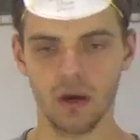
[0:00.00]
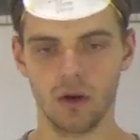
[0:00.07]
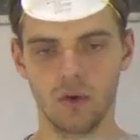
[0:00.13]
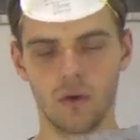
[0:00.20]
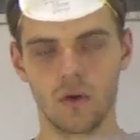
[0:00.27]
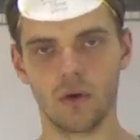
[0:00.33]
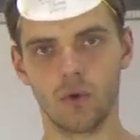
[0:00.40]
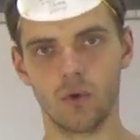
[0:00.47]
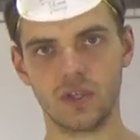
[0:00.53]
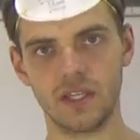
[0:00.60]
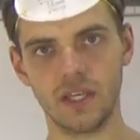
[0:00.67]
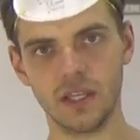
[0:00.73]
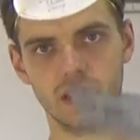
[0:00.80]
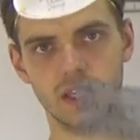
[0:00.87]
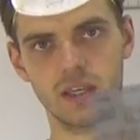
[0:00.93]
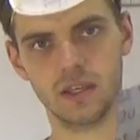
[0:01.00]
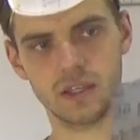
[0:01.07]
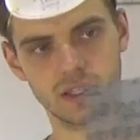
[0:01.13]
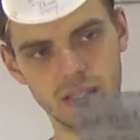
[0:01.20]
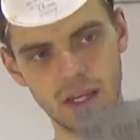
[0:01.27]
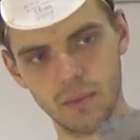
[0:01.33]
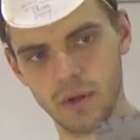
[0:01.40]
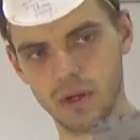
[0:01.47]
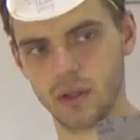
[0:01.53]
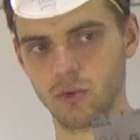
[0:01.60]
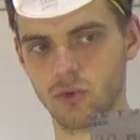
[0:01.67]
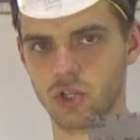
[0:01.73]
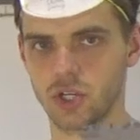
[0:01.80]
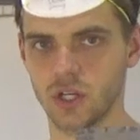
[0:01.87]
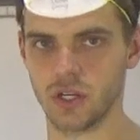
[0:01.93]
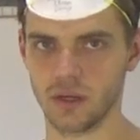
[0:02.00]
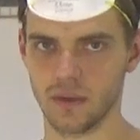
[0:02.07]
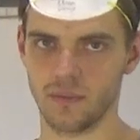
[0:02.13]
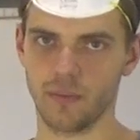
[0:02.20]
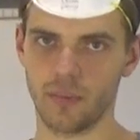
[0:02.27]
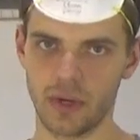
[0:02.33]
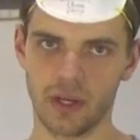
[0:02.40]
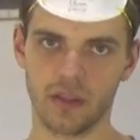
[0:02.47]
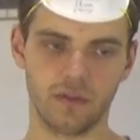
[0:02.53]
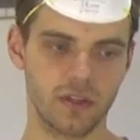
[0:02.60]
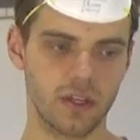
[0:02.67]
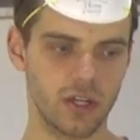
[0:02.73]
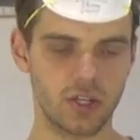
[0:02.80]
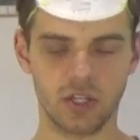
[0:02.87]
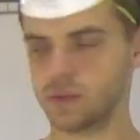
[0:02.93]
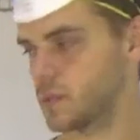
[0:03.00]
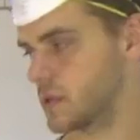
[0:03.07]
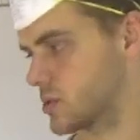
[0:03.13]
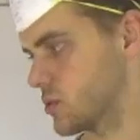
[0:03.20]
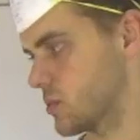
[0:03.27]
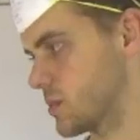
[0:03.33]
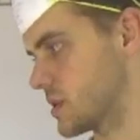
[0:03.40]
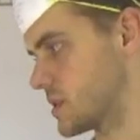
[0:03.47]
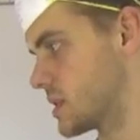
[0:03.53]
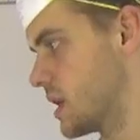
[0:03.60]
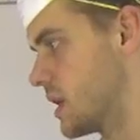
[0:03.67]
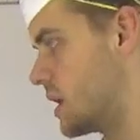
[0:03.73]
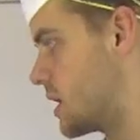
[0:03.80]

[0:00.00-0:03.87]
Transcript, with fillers: у сетки самая лучшая пылеотводящая способность.